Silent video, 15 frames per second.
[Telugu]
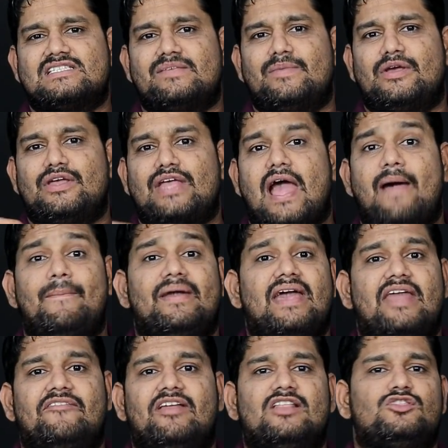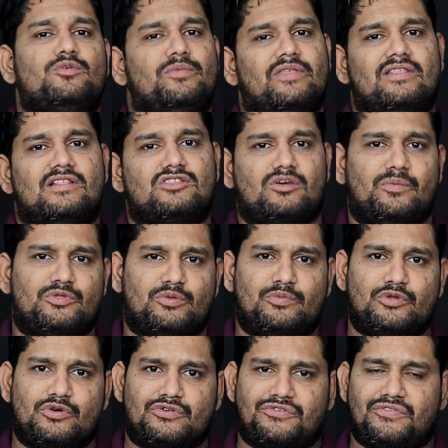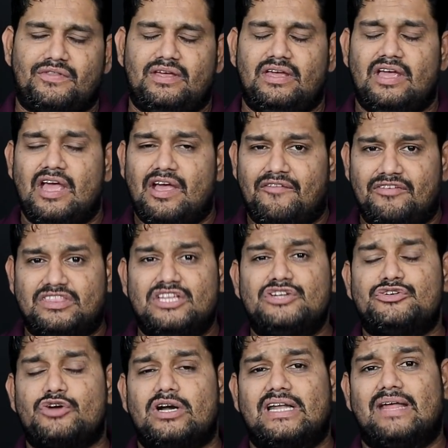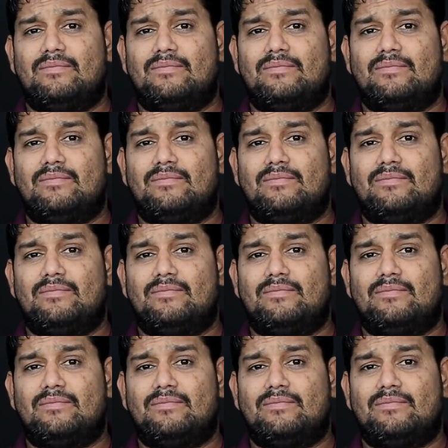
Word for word: చేస్తే మీకు యాభై ఆరు వేల తొమ్మిది వందల తొంభై తొమ్మిదికి వస్తుంది విత్ ఇన్ షార్ట్